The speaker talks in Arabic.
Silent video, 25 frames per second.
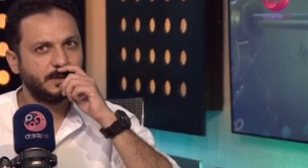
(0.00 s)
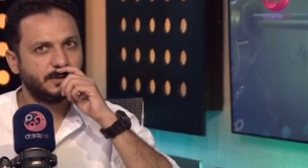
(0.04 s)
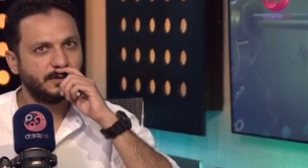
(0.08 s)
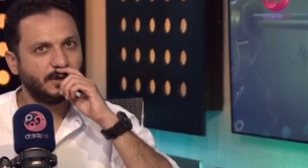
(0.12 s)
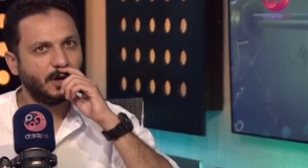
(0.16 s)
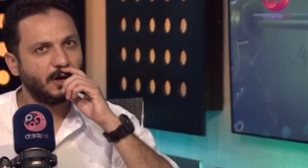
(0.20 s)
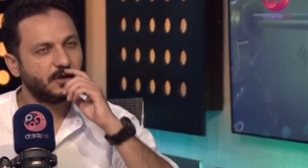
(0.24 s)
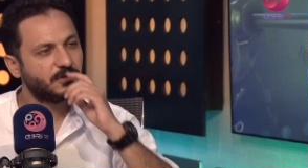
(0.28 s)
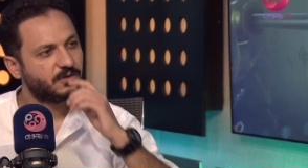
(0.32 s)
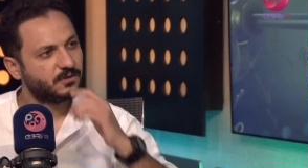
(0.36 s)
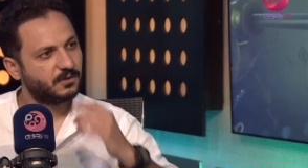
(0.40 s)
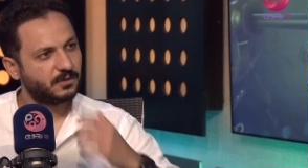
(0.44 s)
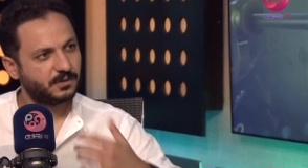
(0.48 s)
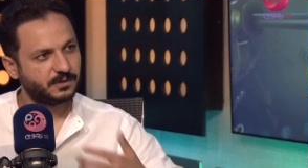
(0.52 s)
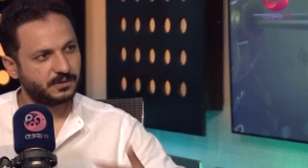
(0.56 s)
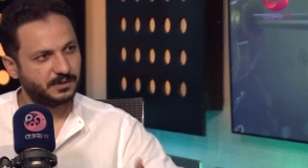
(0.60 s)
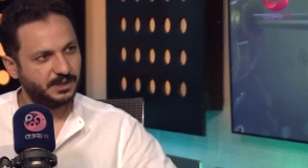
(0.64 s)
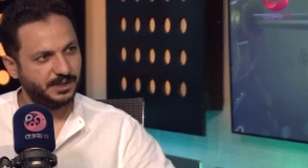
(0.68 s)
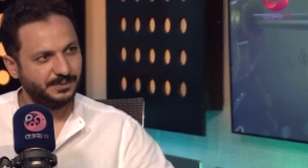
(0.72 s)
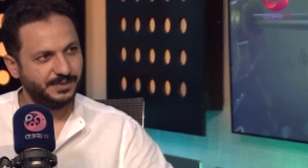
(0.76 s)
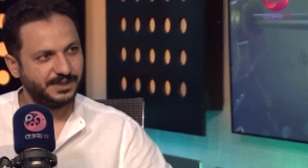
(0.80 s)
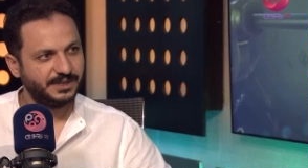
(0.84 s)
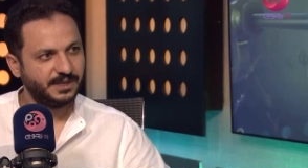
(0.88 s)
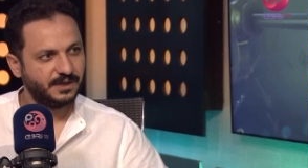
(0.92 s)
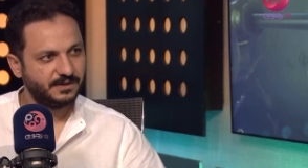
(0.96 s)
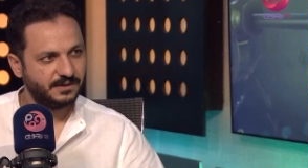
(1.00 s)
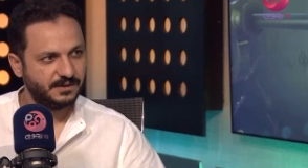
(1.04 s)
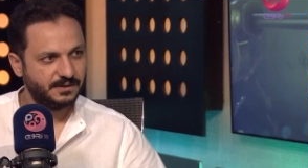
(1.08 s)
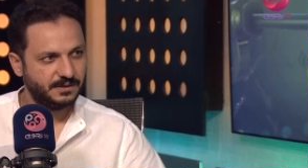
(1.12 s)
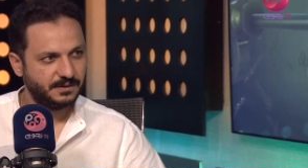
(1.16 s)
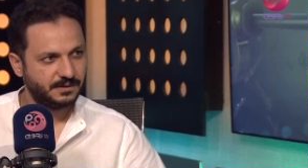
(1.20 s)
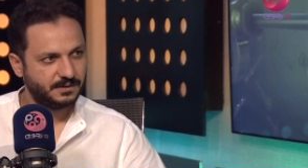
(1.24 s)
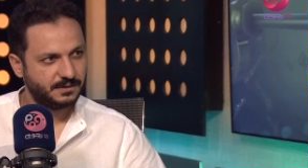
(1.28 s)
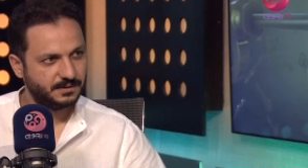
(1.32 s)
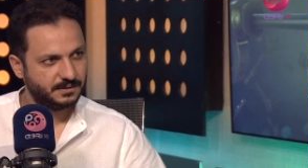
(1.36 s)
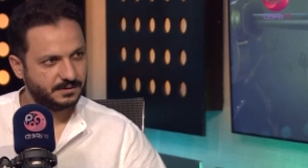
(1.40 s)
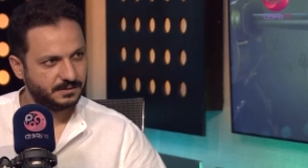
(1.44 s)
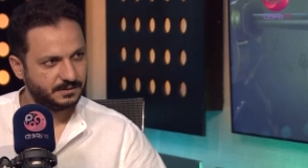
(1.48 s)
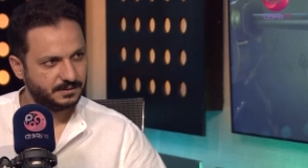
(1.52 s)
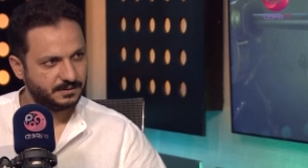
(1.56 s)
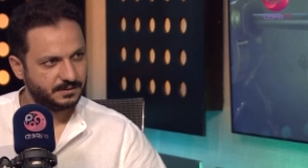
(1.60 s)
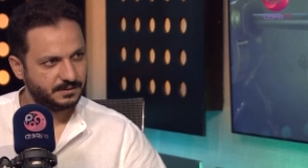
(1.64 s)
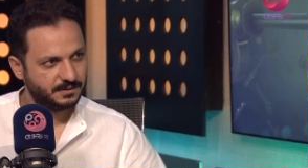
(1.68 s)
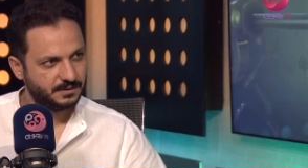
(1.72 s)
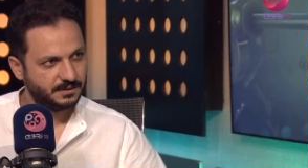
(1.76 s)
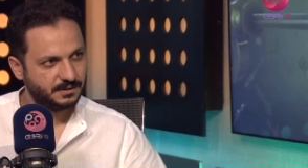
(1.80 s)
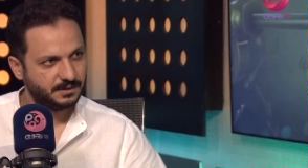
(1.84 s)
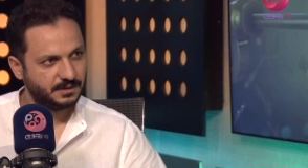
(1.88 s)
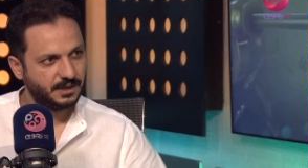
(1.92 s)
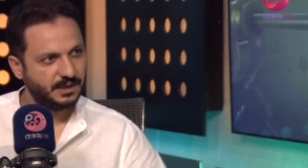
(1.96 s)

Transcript: تاثر تعمل تاثير مم.